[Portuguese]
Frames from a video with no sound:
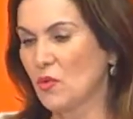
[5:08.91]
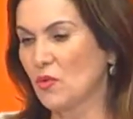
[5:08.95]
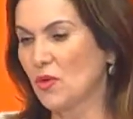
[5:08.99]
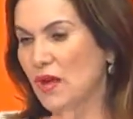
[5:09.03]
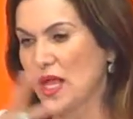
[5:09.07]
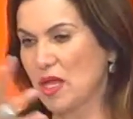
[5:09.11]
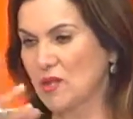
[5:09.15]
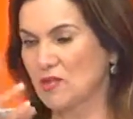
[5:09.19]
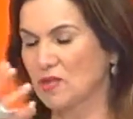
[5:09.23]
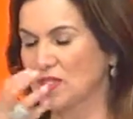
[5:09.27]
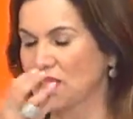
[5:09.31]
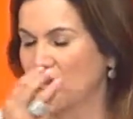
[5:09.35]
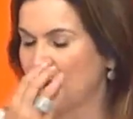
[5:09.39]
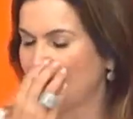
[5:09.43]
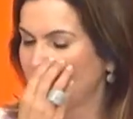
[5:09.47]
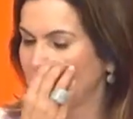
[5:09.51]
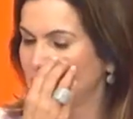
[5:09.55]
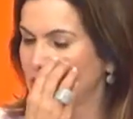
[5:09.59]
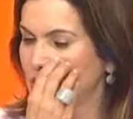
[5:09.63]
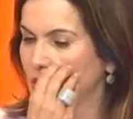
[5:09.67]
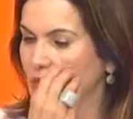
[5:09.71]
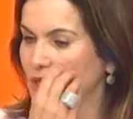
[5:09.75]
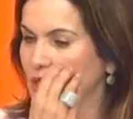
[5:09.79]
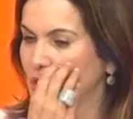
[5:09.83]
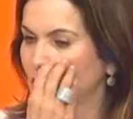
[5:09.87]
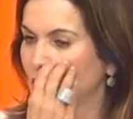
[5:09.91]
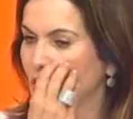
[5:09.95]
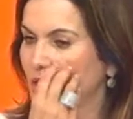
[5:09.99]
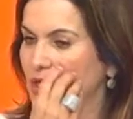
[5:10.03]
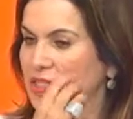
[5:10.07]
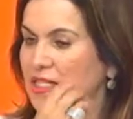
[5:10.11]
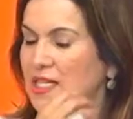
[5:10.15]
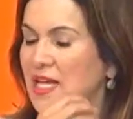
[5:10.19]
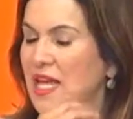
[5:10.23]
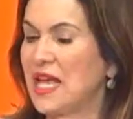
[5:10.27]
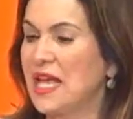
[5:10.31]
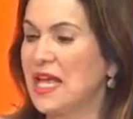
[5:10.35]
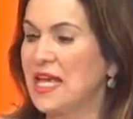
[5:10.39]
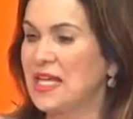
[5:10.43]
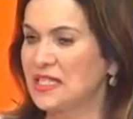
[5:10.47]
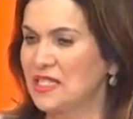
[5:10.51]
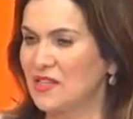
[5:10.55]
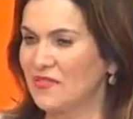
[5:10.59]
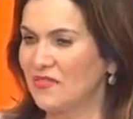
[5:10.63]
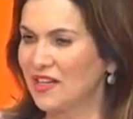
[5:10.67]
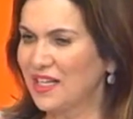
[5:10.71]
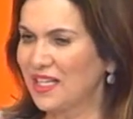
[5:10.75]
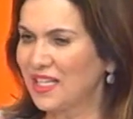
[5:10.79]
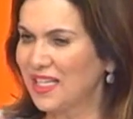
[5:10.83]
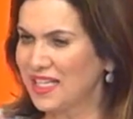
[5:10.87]
Eu leio sempre as suas coisas,
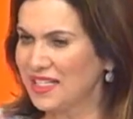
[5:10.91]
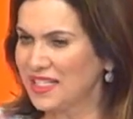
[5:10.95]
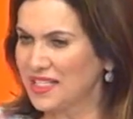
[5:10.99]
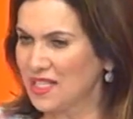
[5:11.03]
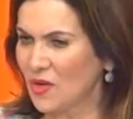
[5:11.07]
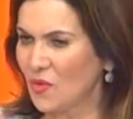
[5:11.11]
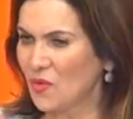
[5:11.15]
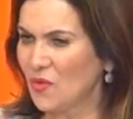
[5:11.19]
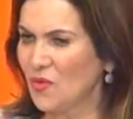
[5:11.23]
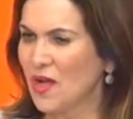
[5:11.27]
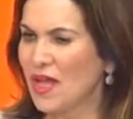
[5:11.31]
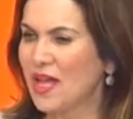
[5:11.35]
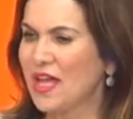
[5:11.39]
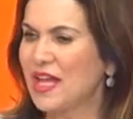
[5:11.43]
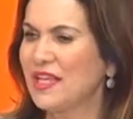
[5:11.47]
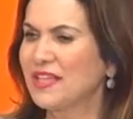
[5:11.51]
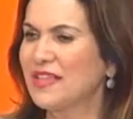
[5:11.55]
você fala a questão